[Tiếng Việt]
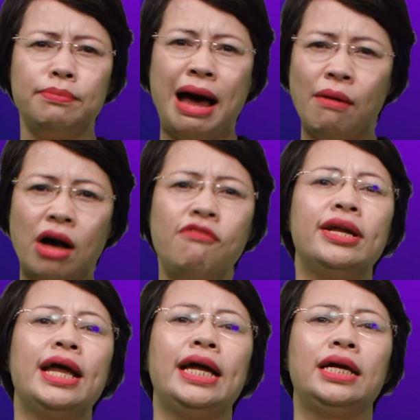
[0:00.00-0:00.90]
báo cáo
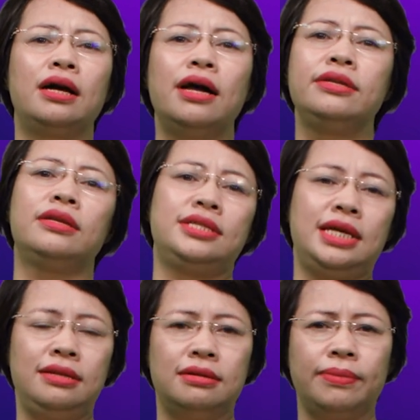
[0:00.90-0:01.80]
vận hành gần thời
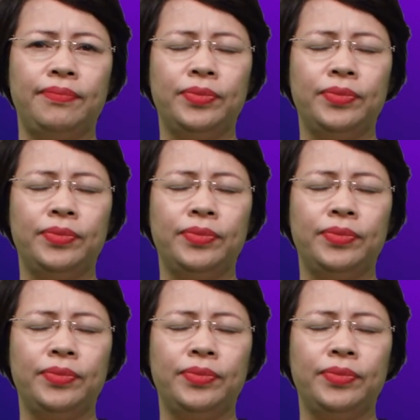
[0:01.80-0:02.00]
gian thực.